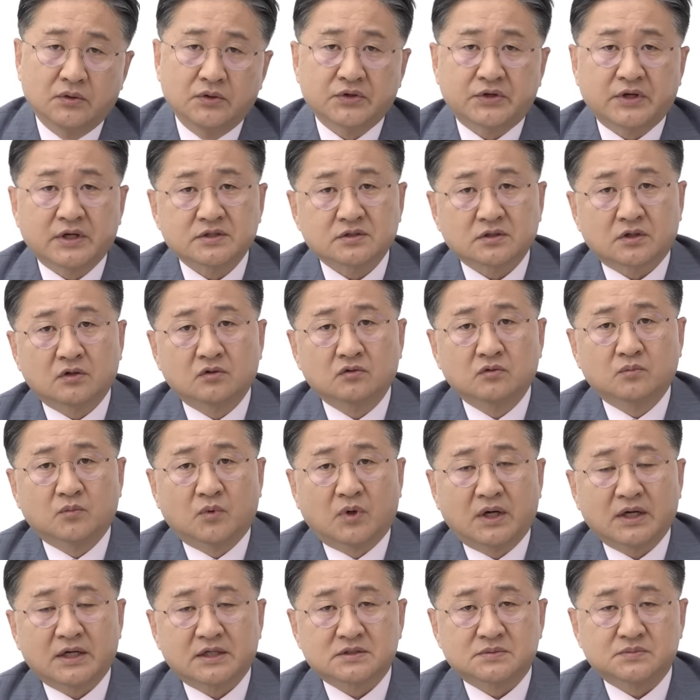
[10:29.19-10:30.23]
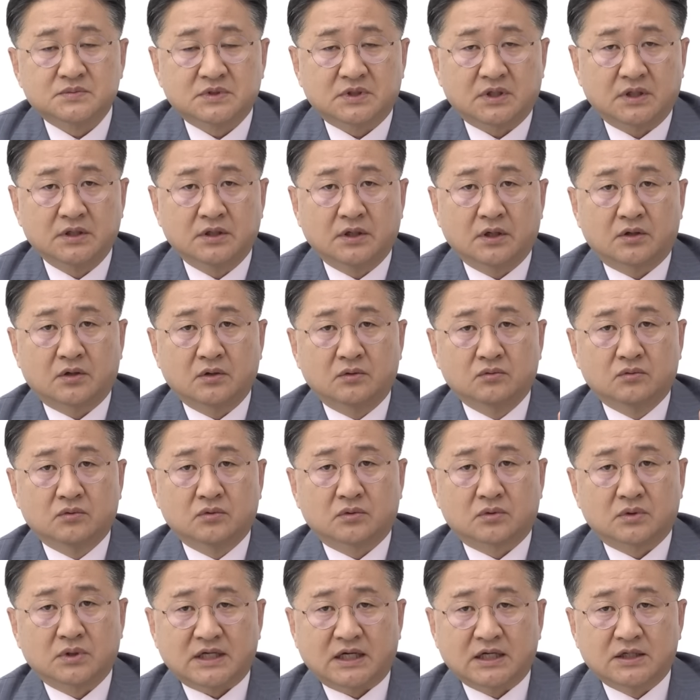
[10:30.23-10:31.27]
이렇게 해서 결국 뭐 하겠습니까? 이게
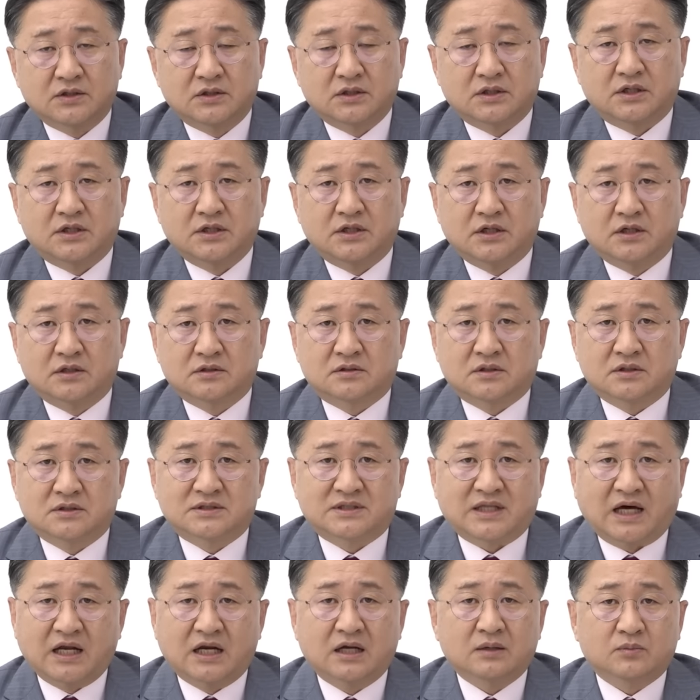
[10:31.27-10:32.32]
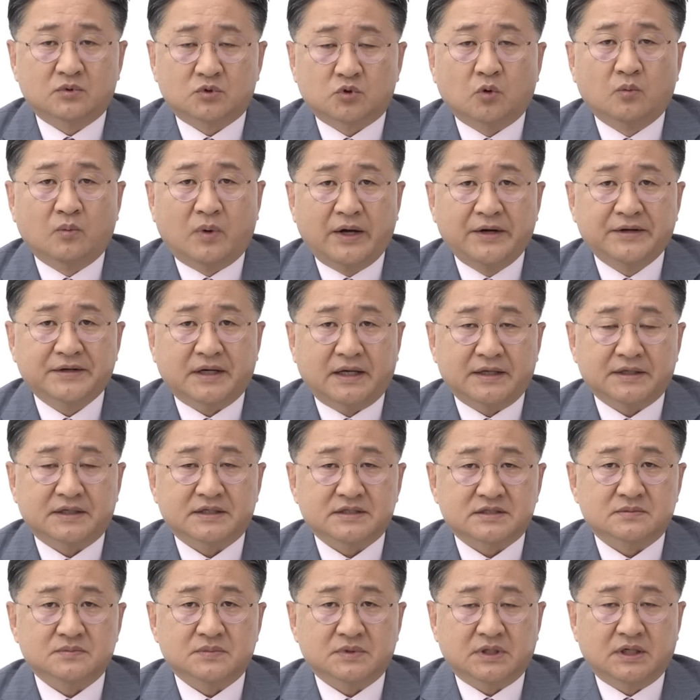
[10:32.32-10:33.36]
결국 자기들끼리 어떤 단합을 도모하는 거
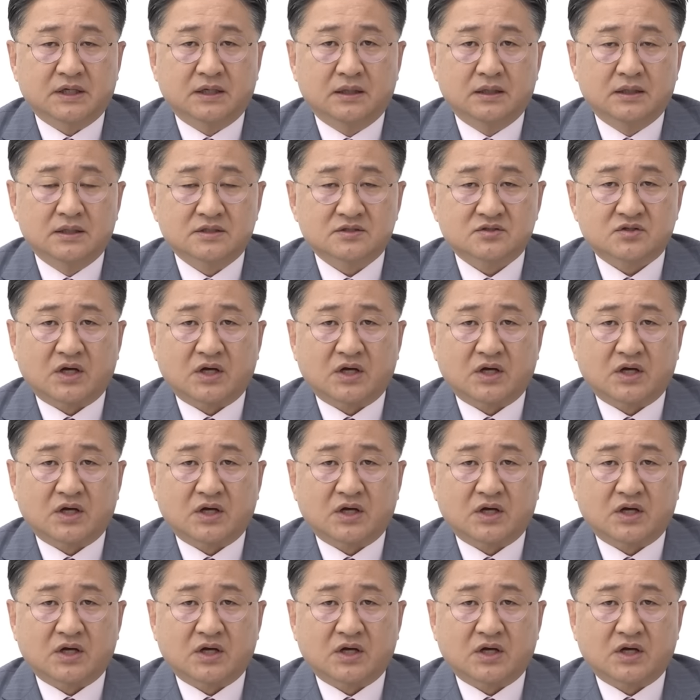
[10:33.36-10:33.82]
아니겠습니까?